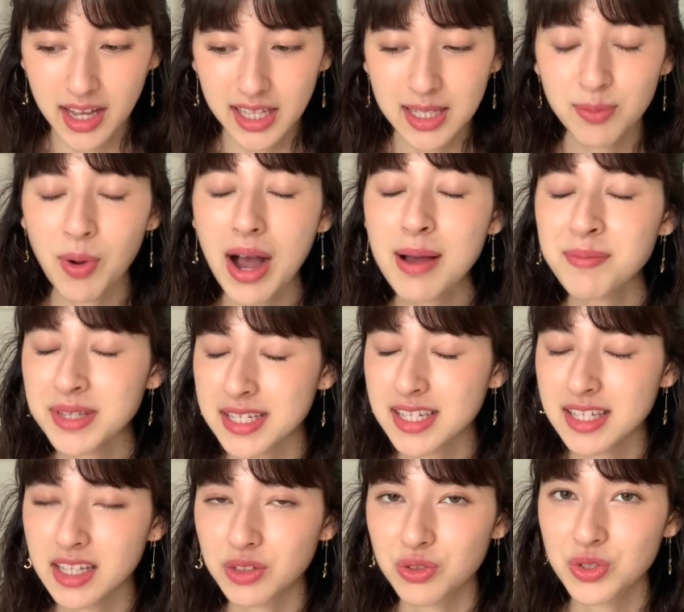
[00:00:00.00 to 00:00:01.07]
でも「あみ
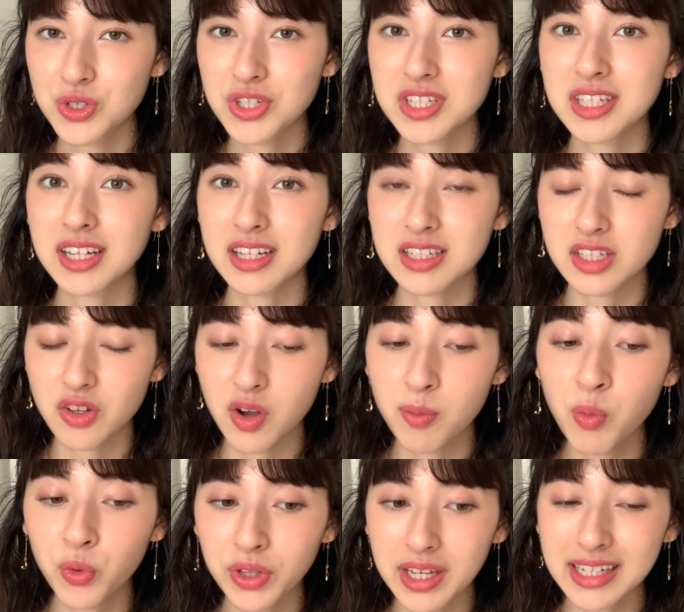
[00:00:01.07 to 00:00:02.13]
小さな宇宙人」に関しては
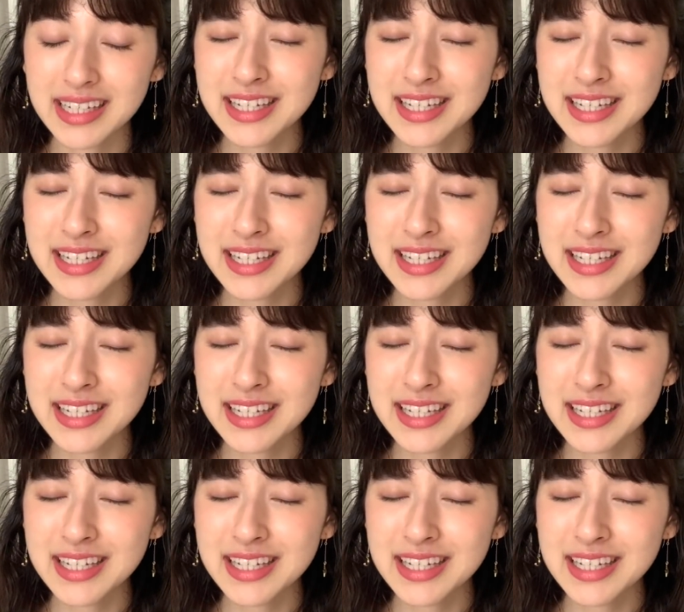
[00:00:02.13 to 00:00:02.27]
もうね